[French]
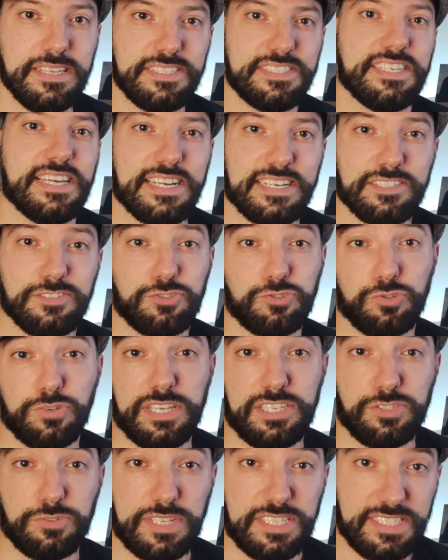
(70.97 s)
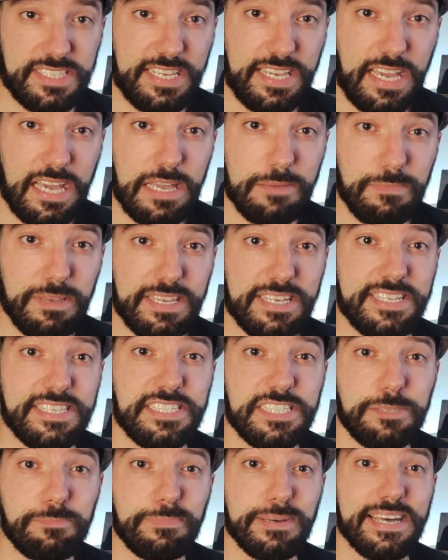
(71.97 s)
Tiens, je te laisse sur Instagram,
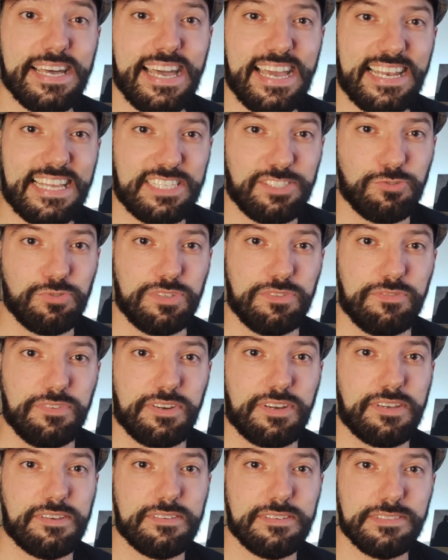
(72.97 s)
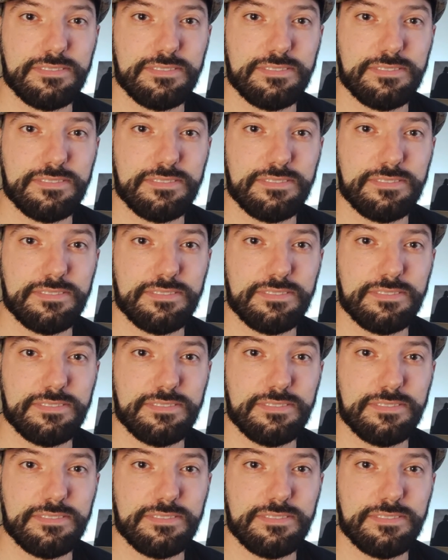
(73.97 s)
n'hésite pas à la suivre.